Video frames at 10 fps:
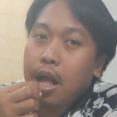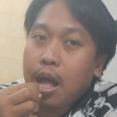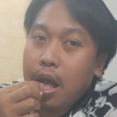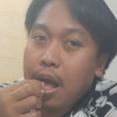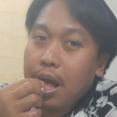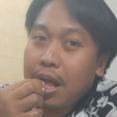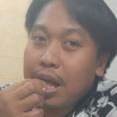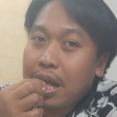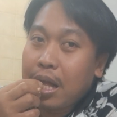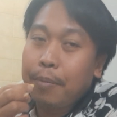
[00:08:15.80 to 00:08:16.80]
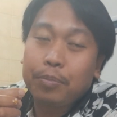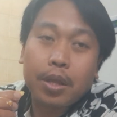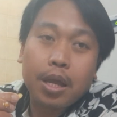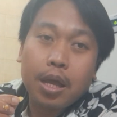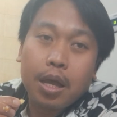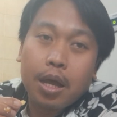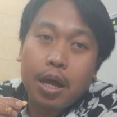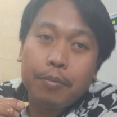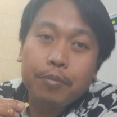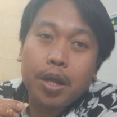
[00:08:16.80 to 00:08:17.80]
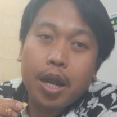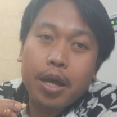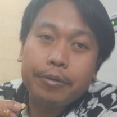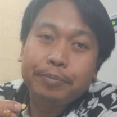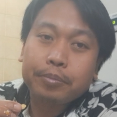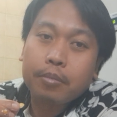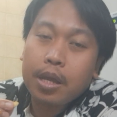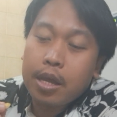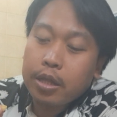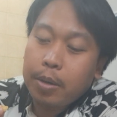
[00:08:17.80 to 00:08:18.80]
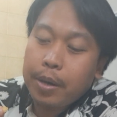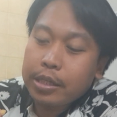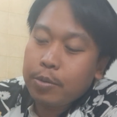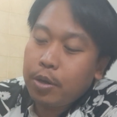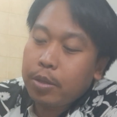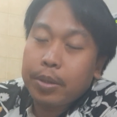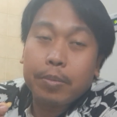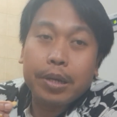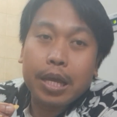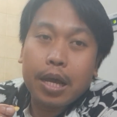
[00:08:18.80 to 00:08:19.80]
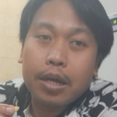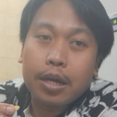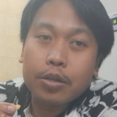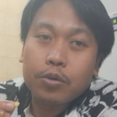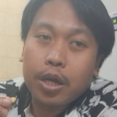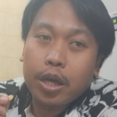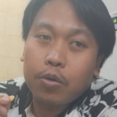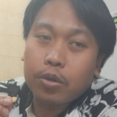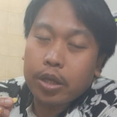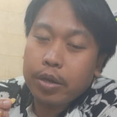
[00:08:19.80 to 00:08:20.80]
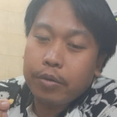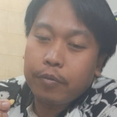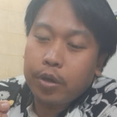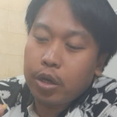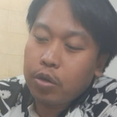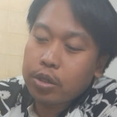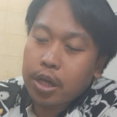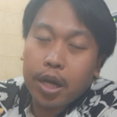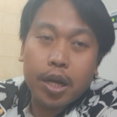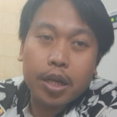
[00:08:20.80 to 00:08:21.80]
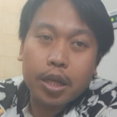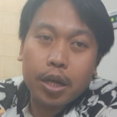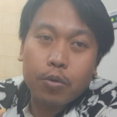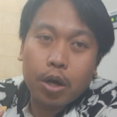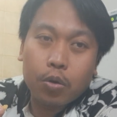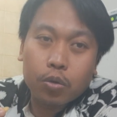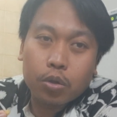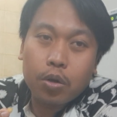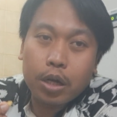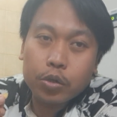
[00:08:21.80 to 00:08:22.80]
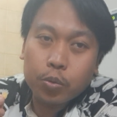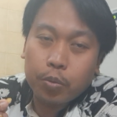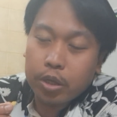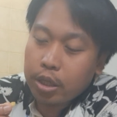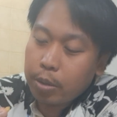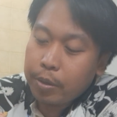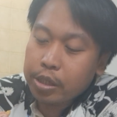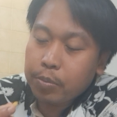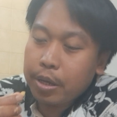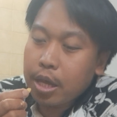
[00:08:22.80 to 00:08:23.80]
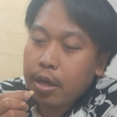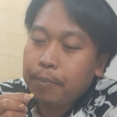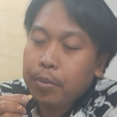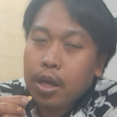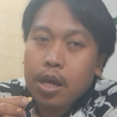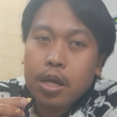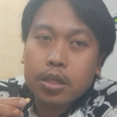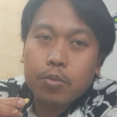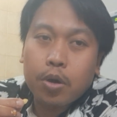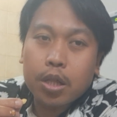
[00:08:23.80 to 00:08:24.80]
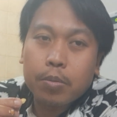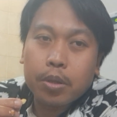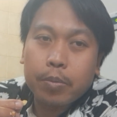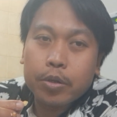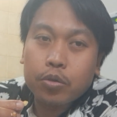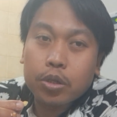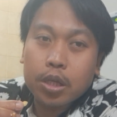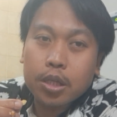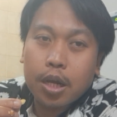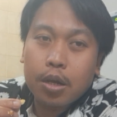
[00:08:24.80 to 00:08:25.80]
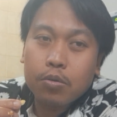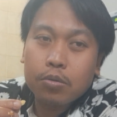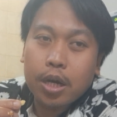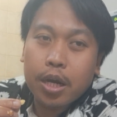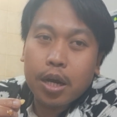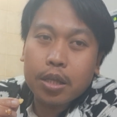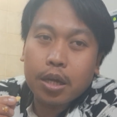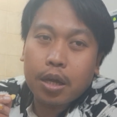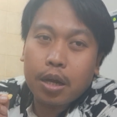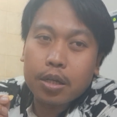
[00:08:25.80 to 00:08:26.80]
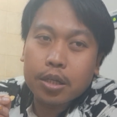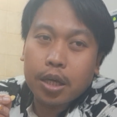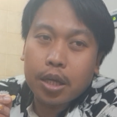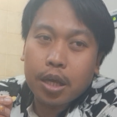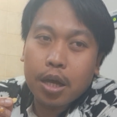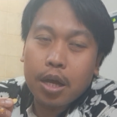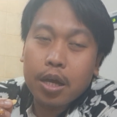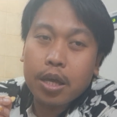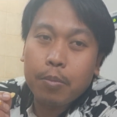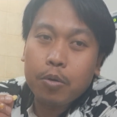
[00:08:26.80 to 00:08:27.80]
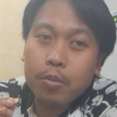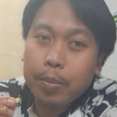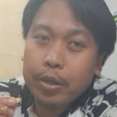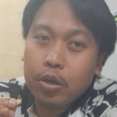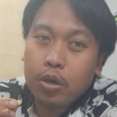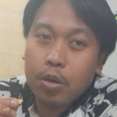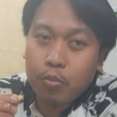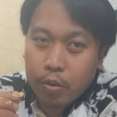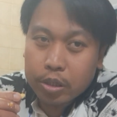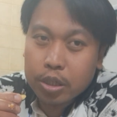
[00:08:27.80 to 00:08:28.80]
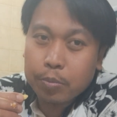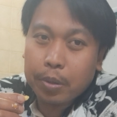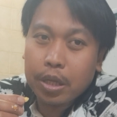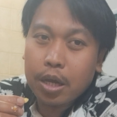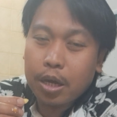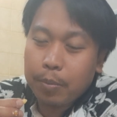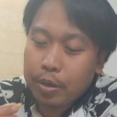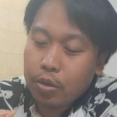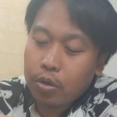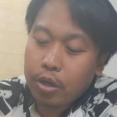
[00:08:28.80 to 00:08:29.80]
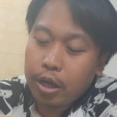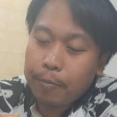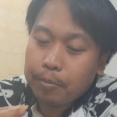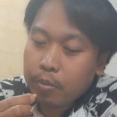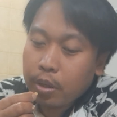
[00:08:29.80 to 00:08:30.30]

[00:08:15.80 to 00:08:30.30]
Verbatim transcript: Ah, alhamdulillah. Terima kasih buat teman-teman ya karena sudah ngikutin video saya dari tadi udah nonton dan supportnya terima kasih banyak. Semoga teman-teman sukses selalu dan dilancarkan rezekinya. Yang belum dapat jodoh, mudah-mudahan secepatnya dapat jodoh ya.